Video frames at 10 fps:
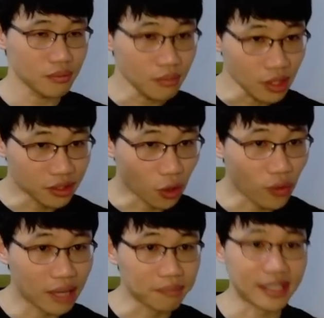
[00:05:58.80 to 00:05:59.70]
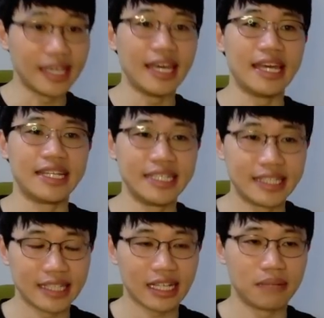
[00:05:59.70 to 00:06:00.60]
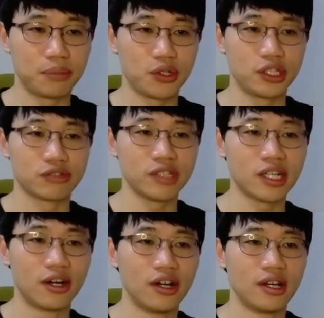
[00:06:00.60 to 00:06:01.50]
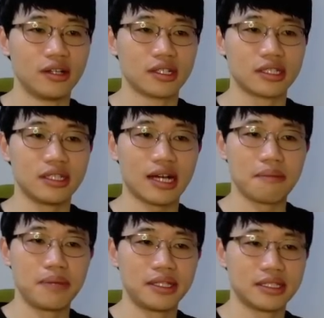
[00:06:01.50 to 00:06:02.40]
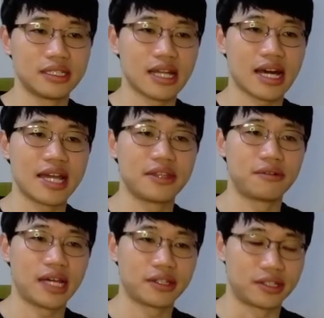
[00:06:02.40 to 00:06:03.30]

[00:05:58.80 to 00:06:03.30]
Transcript: 너와 함께 있다란 표현이고요 그냥 앞에는 I'd rather